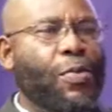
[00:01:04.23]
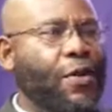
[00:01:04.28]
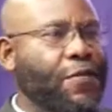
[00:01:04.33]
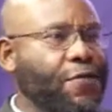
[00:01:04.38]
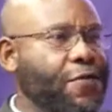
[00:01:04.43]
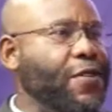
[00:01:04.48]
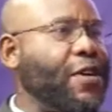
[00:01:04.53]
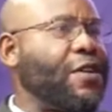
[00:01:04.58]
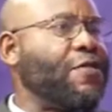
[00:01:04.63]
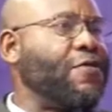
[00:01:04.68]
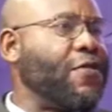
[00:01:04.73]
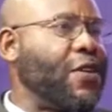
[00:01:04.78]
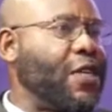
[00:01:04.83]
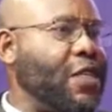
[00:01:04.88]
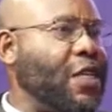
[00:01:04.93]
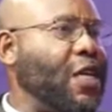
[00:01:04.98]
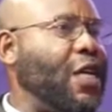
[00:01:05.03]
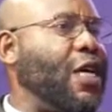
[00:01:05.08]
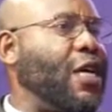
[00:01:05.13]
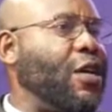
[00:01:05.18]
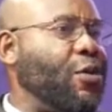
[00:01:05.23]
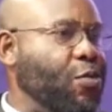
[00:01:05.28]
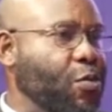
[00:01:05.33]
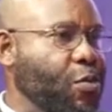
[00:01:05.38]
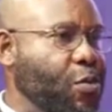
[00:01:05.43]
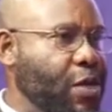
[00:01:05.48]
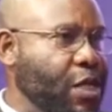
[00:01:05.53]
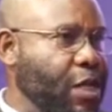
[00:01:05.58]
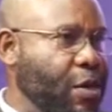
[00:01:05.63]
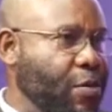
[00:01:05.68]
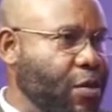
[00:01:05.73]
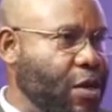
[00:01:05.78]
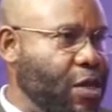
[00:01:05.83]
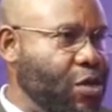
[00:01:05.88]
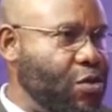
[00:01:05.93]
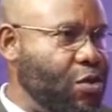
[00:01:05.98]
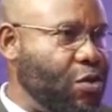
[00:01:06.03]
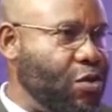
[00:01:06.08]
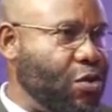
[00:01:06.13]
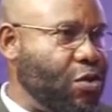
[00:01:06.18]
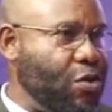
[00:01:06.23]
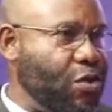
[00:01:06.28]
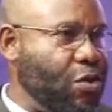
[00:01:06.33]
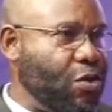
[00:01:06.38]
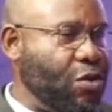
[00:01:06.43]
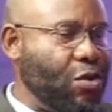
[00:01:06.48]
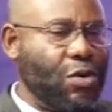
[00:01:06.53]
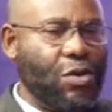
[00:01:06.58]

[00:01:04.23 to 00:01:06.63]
faire face à la République démocratique du Congo.